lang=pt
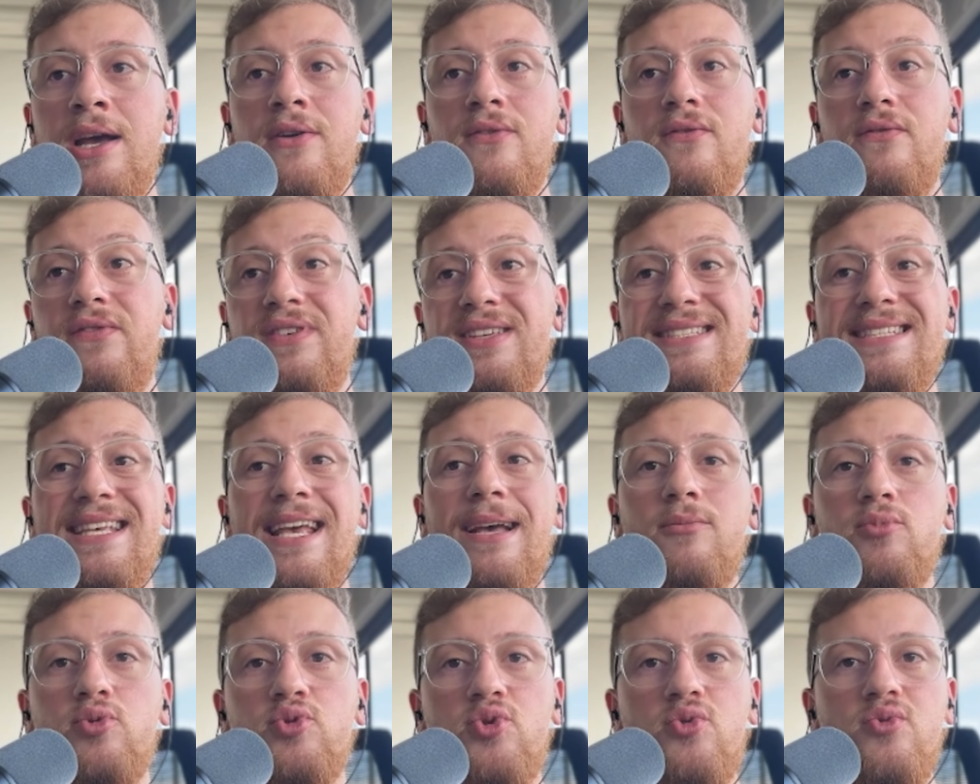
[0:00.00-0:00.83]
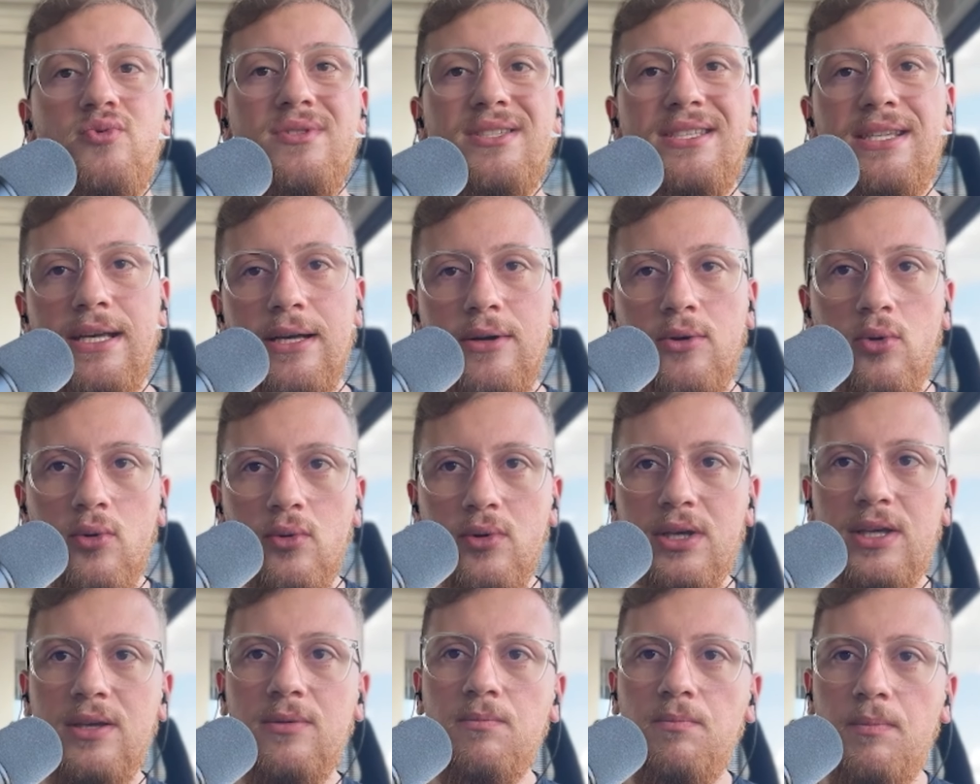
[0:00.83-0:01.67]
Fizemos um ciclo
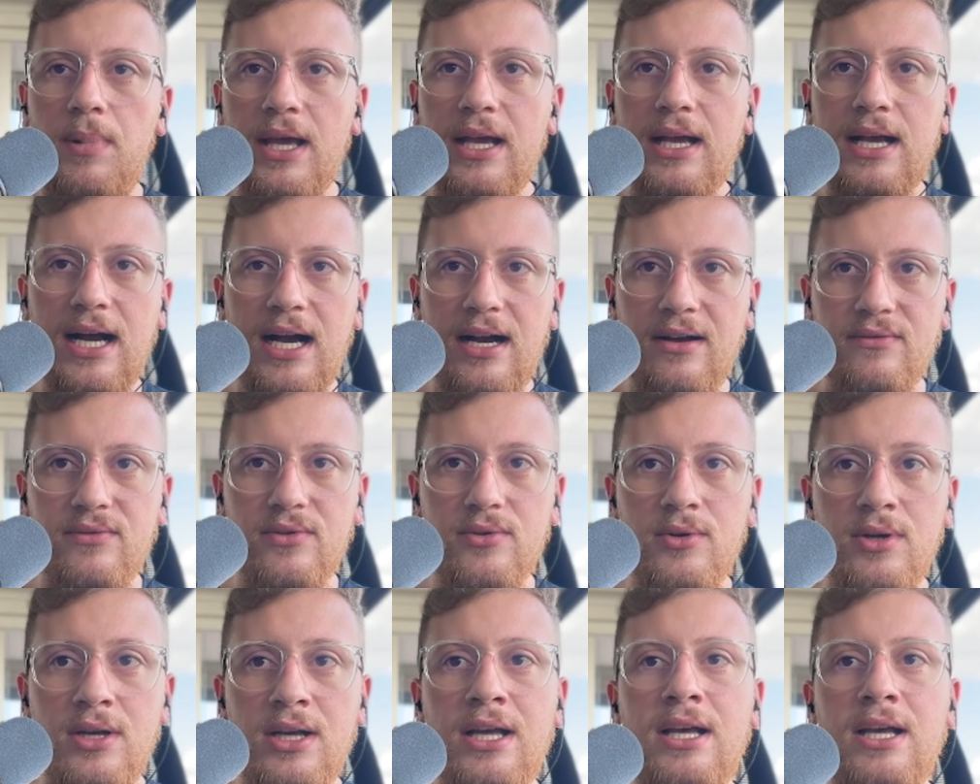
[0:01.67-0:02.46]
impecável.